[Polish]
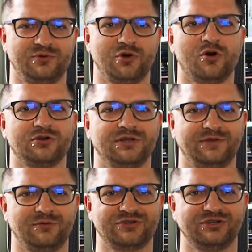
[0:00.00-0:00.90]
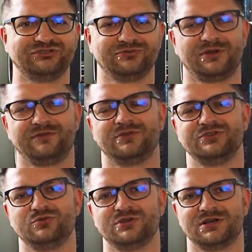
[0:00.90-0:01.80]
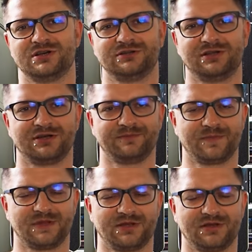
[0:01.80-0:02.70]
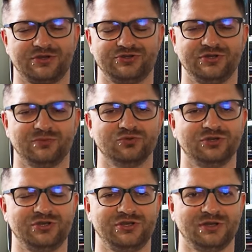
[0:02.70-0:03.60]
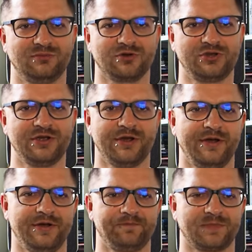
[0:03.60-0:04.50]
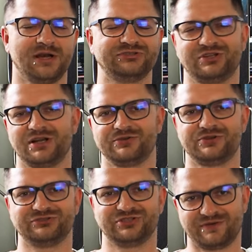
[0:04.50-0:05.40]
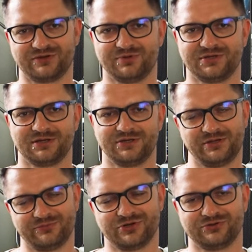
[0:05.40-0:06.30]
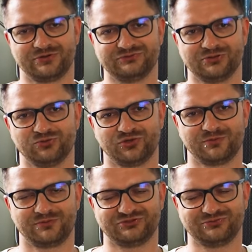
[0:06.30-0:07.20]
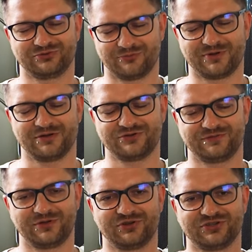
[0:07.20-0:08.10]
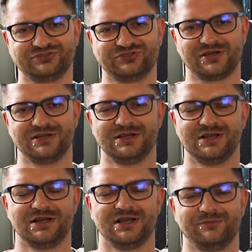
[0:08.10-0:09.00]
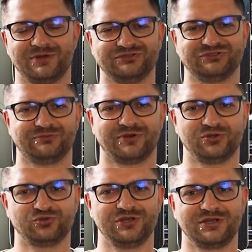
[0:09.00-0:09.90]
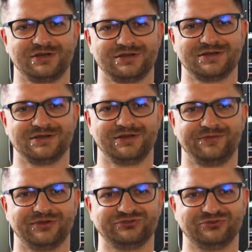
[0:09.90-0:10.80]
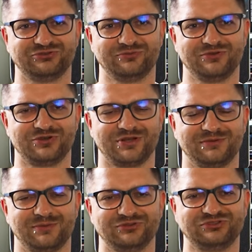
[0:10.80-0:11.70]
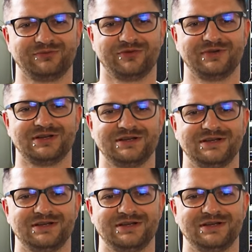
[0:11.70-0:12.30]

były okna w tej łazience, które wychodziły na, na, na jakieś inne budynki, inne bloki, no ale starałem się nie zadawać pytań i nie myśleć o tym za dużo, po prostu kąpałem się w tej łazience, Miałem ze sobą ręcznik e, i w ten sposób gdzieś tam te podstawowe